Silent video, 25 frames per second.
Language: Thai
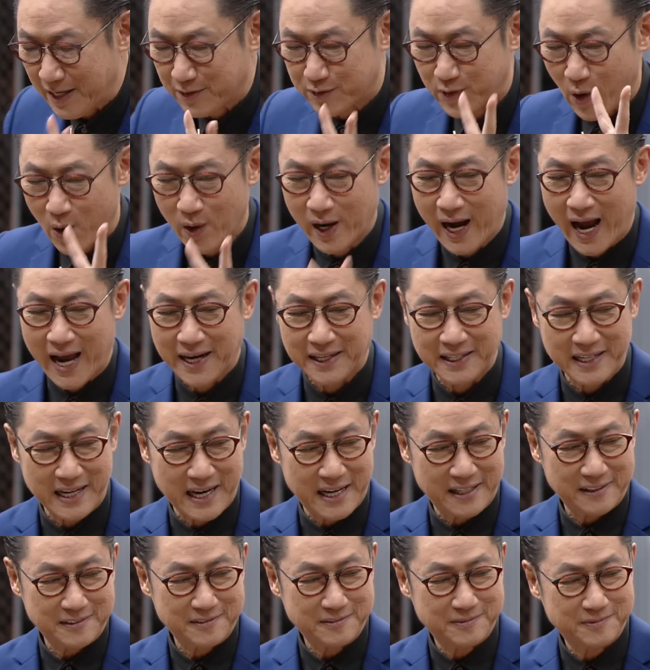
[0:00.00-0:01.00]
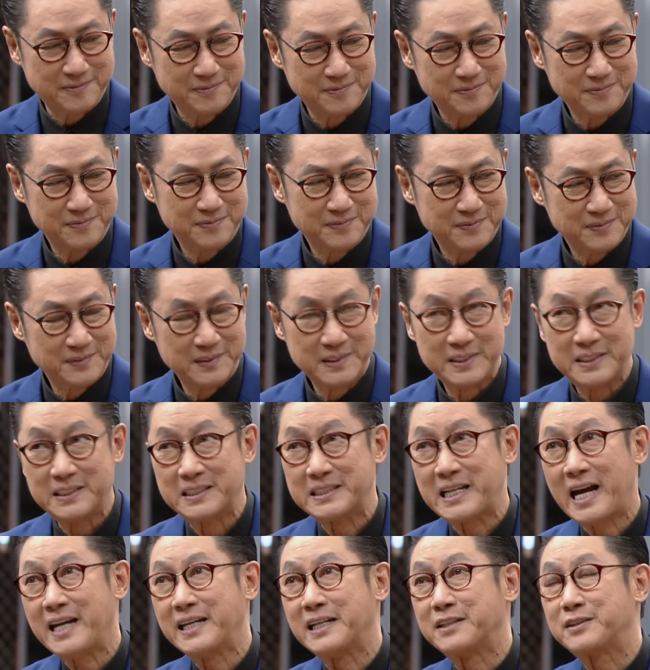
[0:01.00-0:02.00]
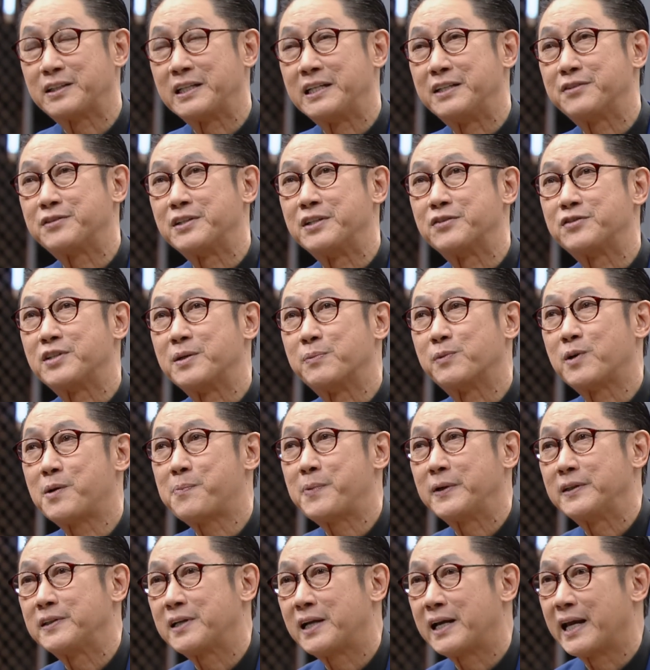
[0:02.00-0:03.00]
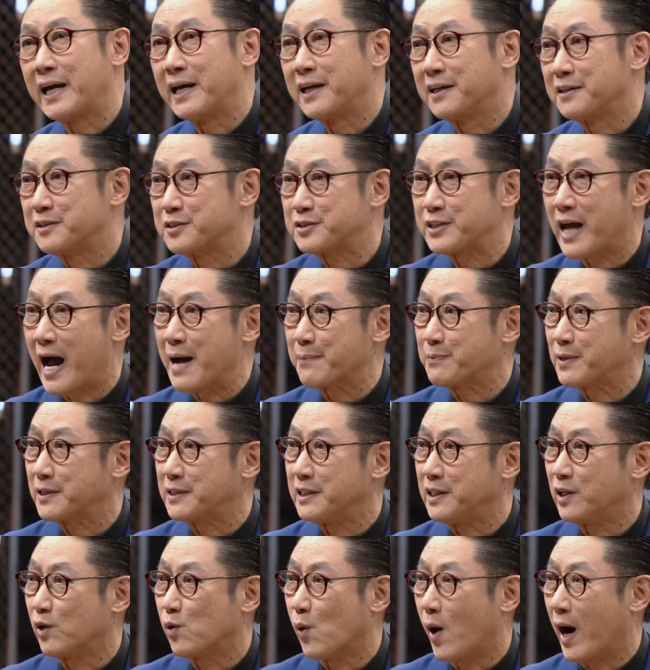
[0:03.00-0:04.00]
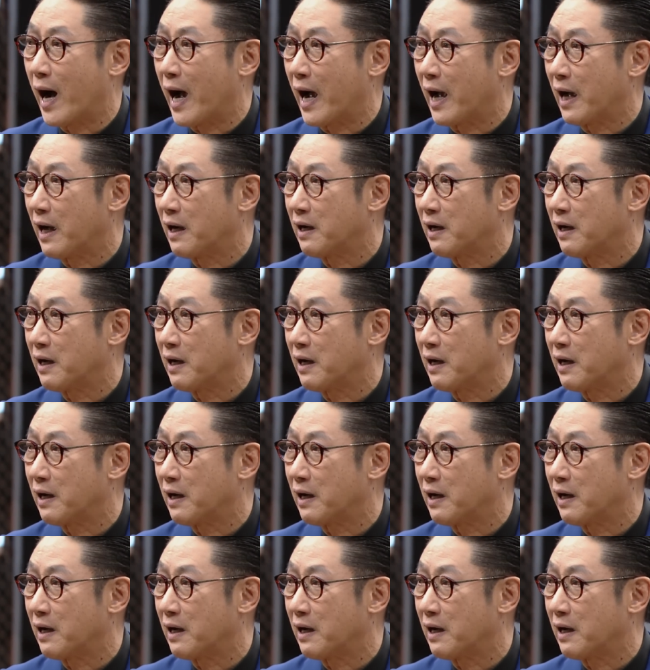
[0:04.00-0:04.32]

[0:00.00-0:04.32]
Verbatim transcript: แต่2 อันเนี่ยถ้านาที 40ก็เป็นเท่าไหร่3 นาทีกว่า